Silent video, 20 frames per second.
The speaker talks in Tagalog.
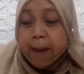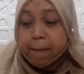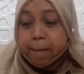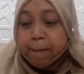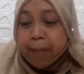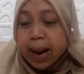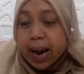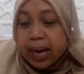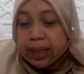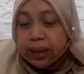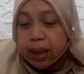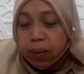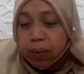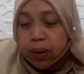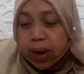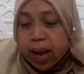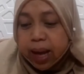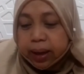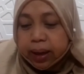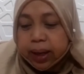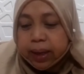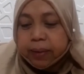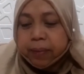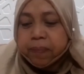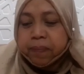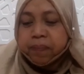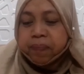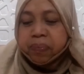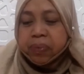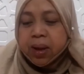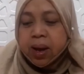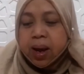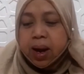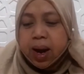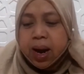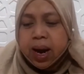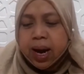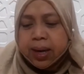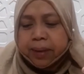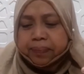Mga atakulakan,
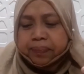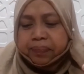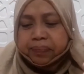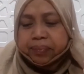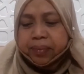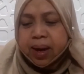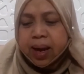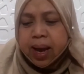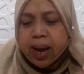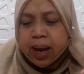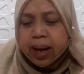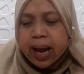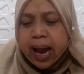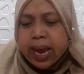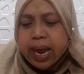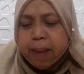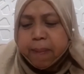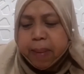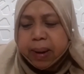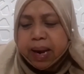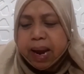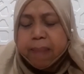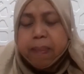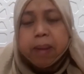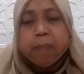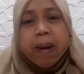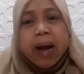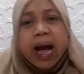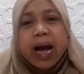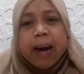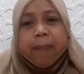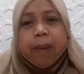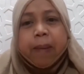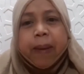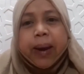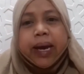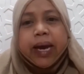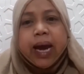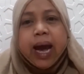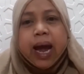Um, kaya marami mga
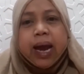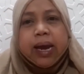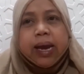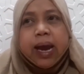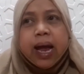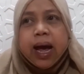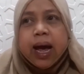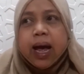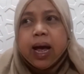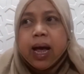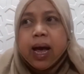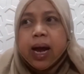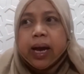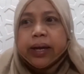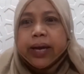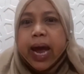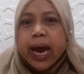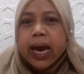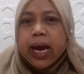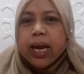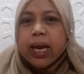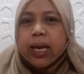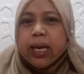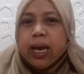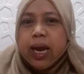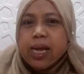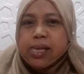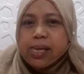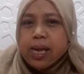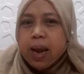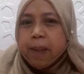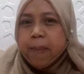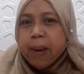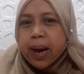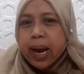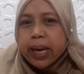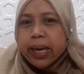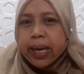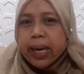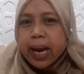kababaihan na dahil hindi sila
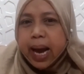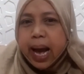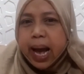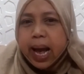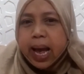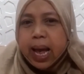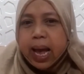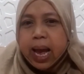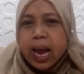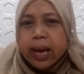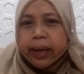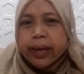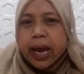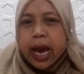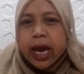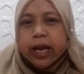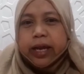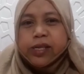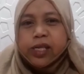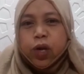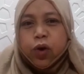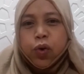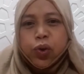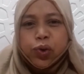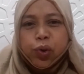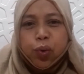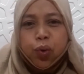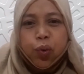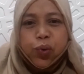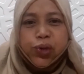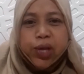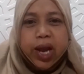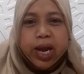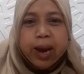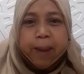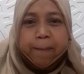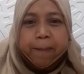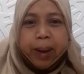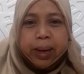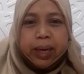makahinga, dahil sinusunog sila
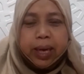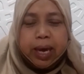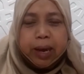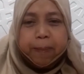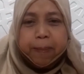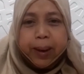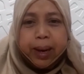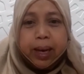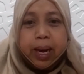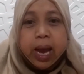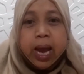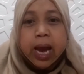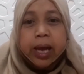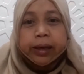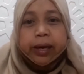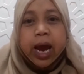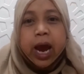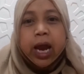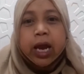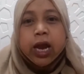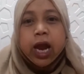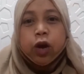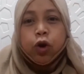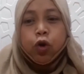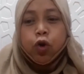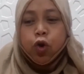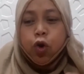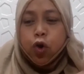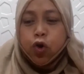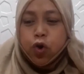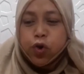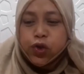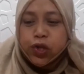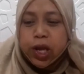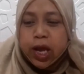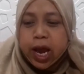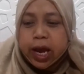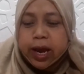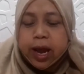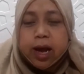ng pag-ibig, dahil nalulunod
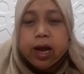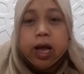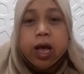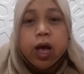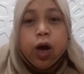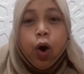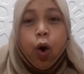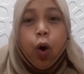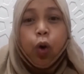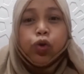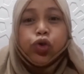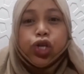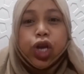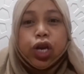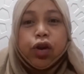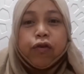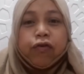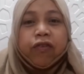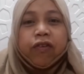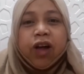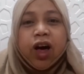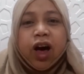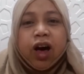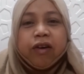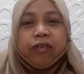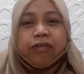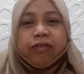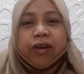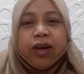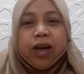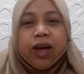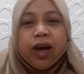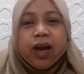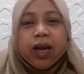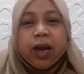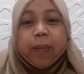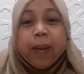sila ng ocean of love, di